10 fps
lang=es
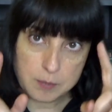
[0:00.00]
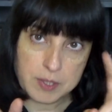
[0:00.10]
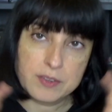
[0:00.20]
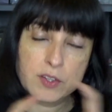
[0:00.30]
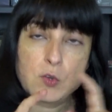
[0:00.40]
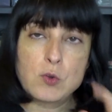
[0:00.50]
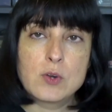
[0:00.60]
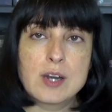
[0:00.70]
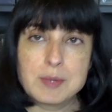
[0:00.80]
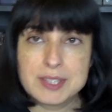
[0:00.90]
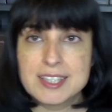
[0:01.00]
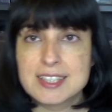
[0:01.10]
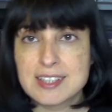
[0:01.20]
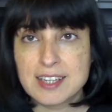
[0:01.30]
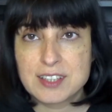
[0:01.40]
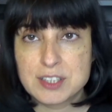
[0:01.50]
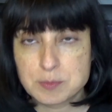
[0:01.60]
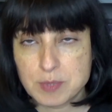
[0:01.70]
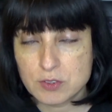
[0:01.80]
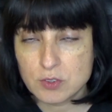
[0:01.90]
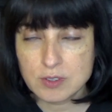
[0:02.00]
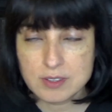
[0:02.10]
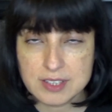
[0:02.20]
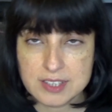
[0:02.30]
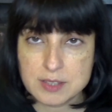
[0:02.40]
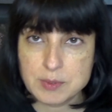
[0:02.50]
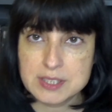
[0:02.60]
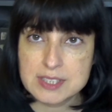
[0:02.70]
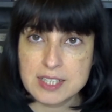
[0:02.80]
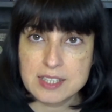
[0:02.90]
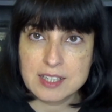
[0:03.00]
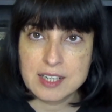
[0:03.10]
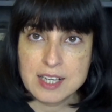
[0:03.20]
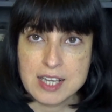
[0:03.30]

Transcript: aparece con la banderita en español, ya sabéis, en,